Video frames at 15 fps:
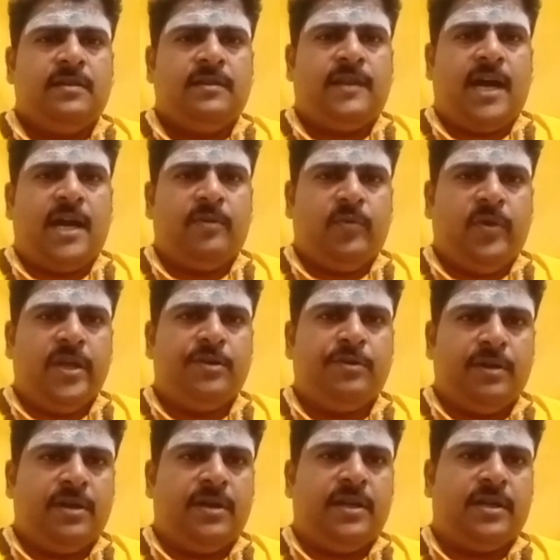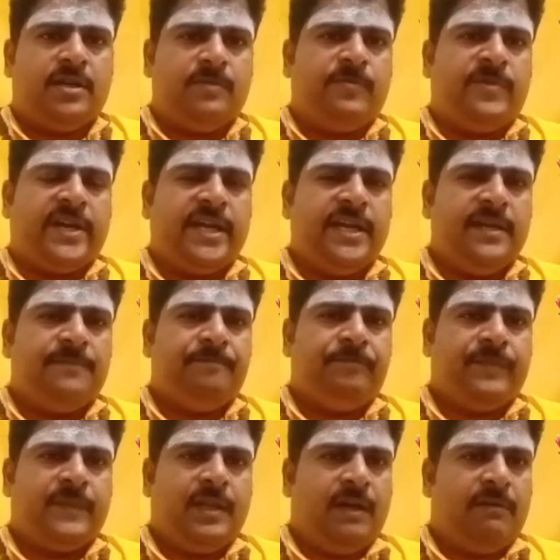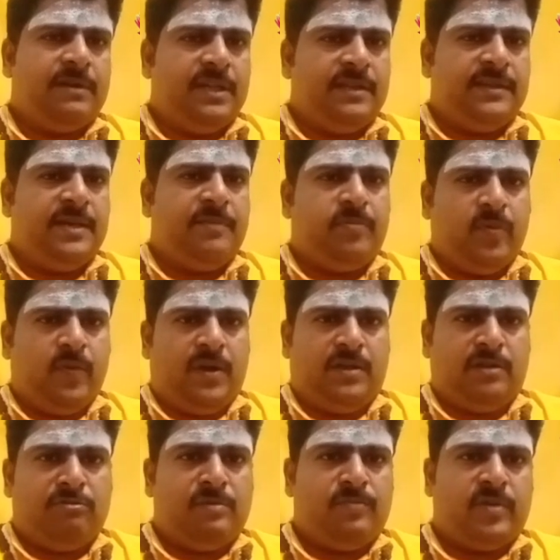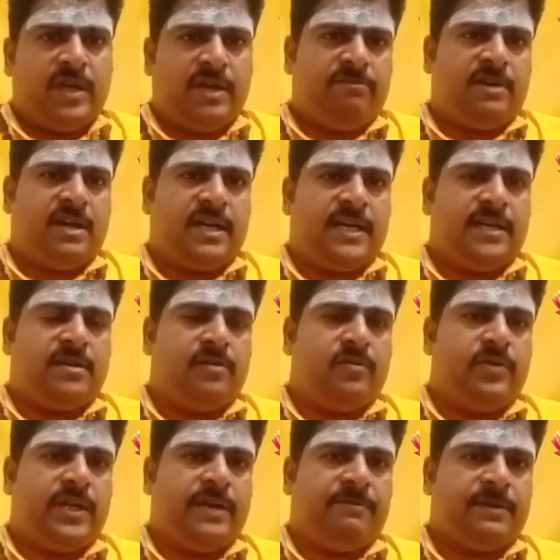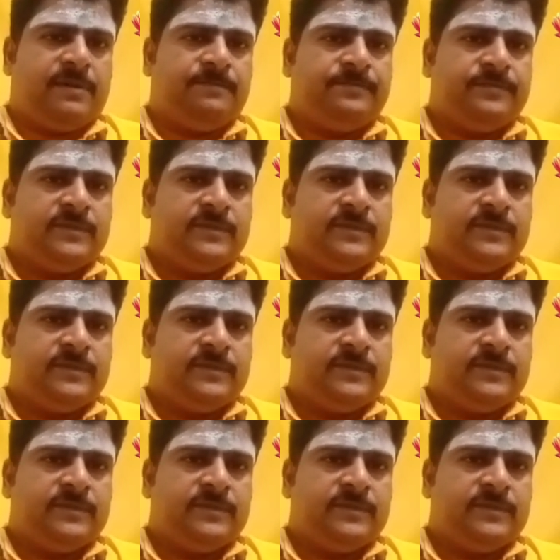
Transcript: தான் உயிருடன் இருக்கும் வரை அவன் நித்திய பூர்ணத்துவம் உடையவனாக இருக்கக்கூடியவன்